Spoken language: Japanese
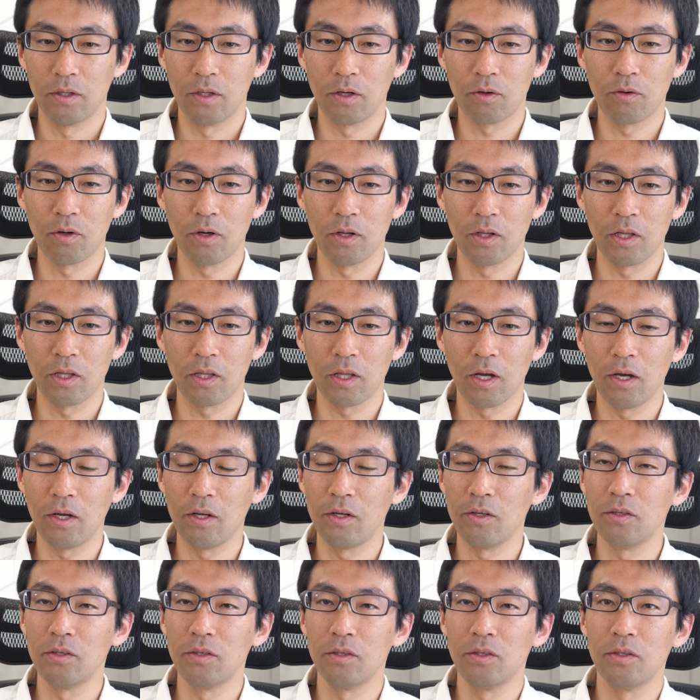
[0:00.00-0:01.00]
でこれで
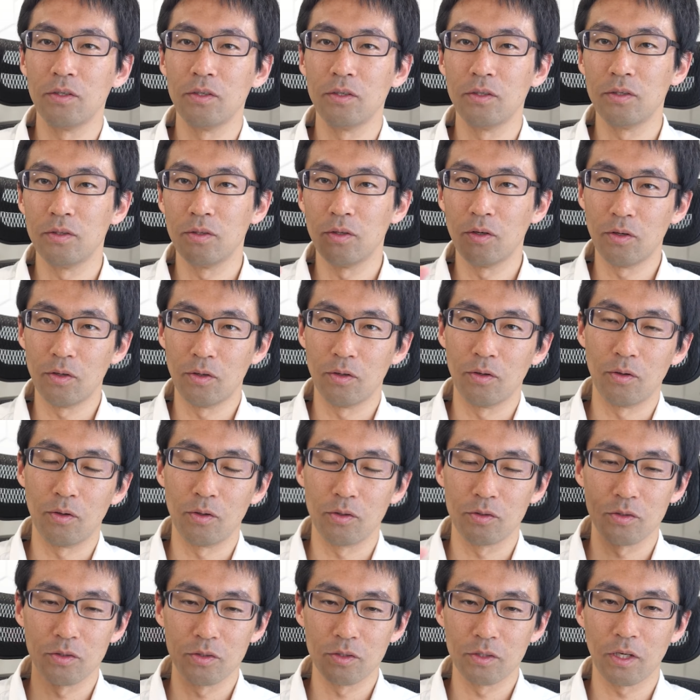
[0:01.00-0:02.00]
タイルの
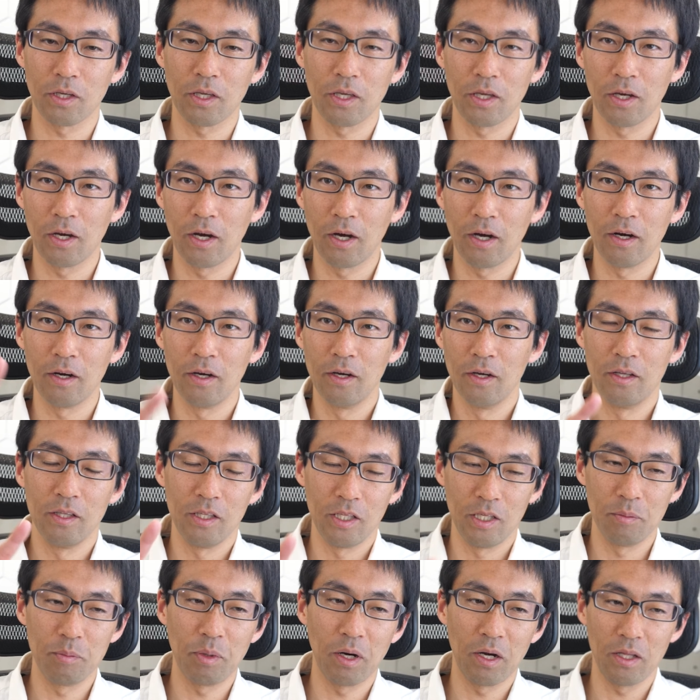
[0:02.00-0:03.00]
保存先が
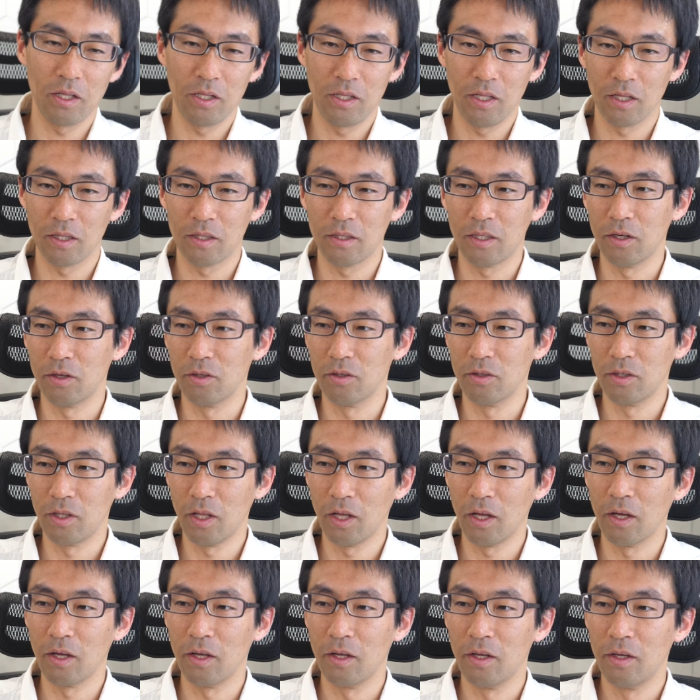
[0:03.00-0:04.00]
2倍になってるん
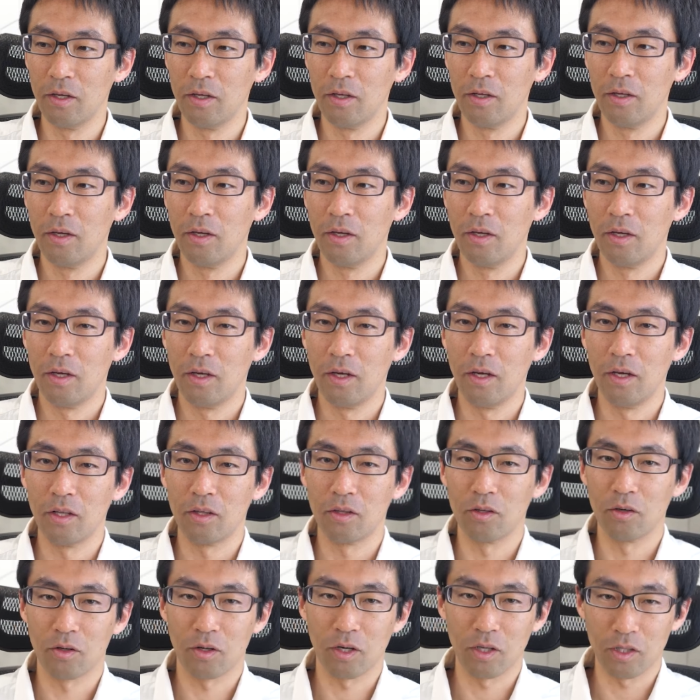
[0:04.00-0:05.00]
で、えー、
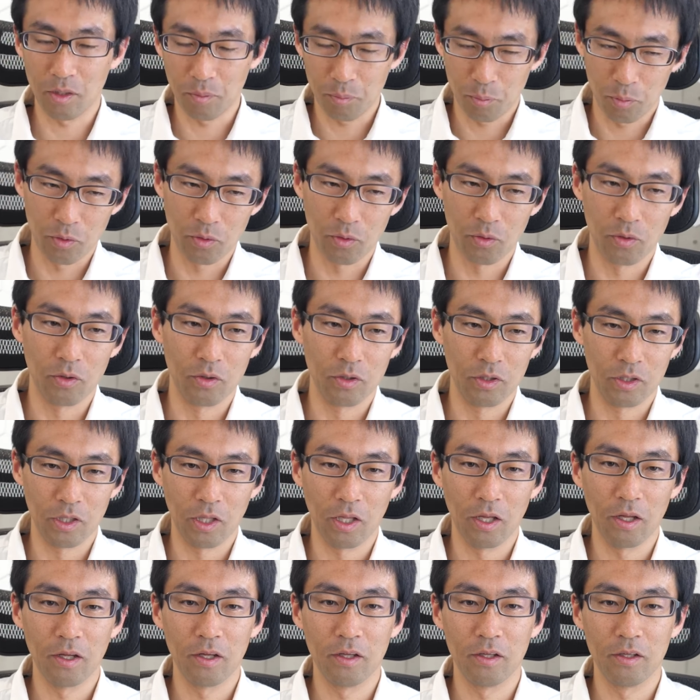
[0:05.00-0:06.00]
と片っぽの方に
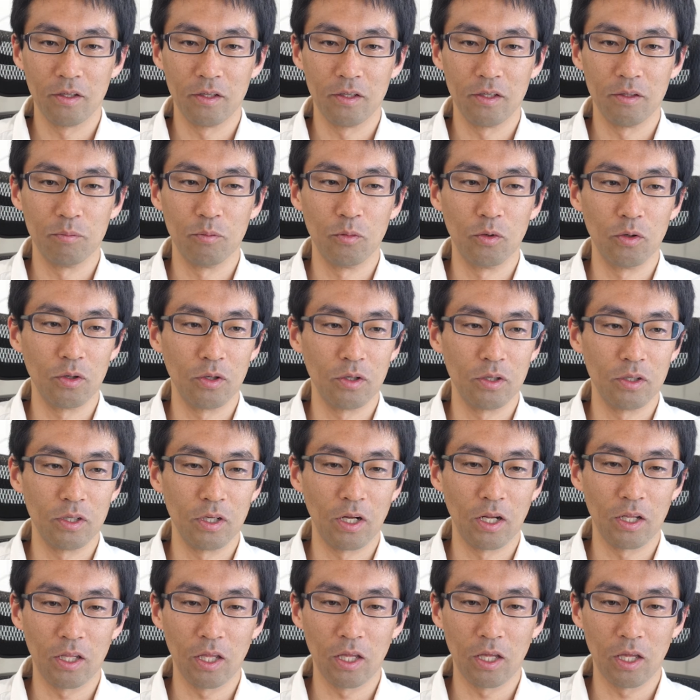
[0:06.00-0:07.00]
ねもう入
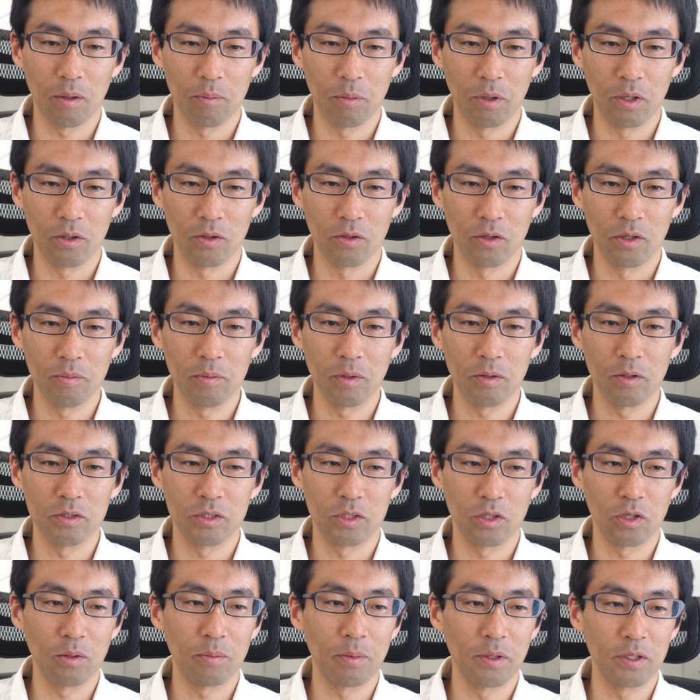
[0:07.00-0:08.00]
れていけばいいと今は
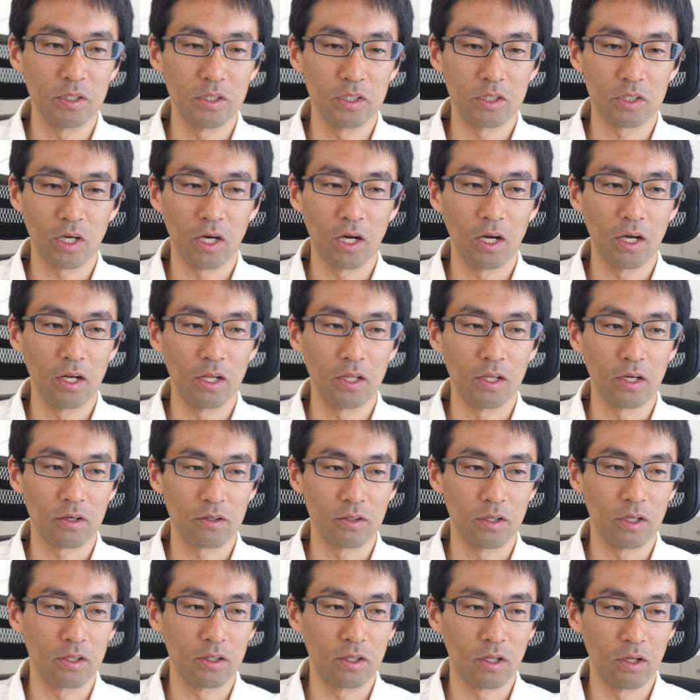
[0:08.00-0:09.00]
0番にしか入らな
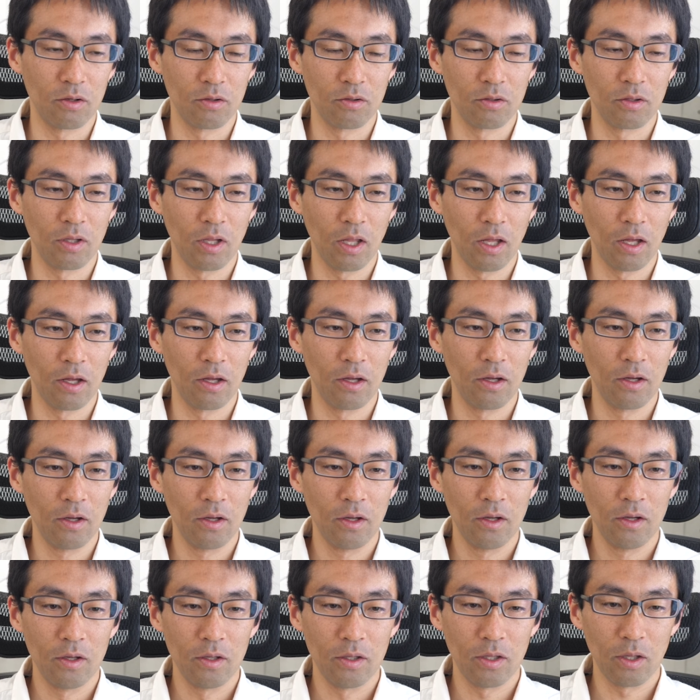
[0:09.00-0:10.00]
くなってるんで
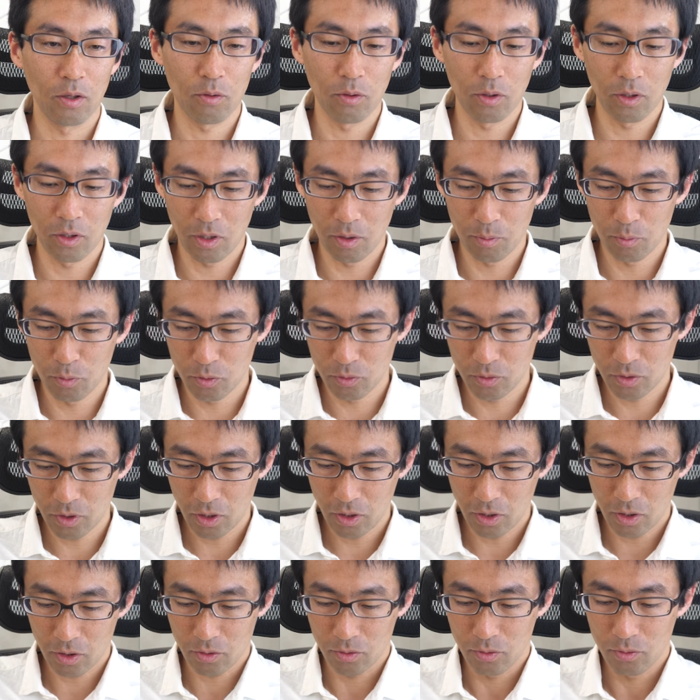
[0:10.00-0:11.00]
でこれで問
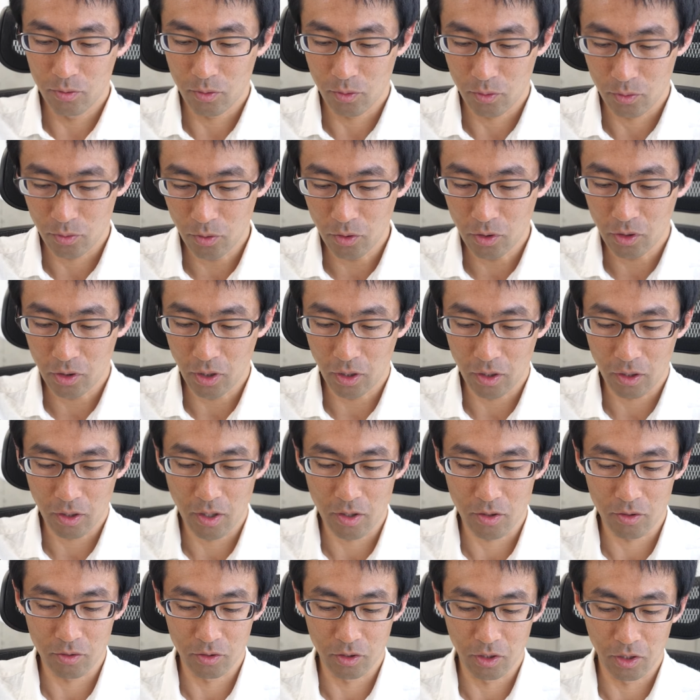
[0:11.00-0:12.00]
題なく動くこと一旦
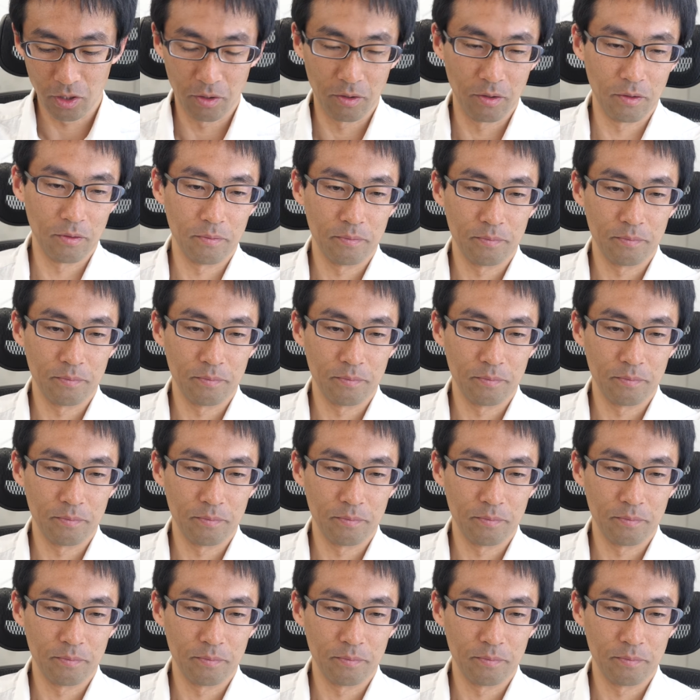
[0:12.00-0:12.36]
確認。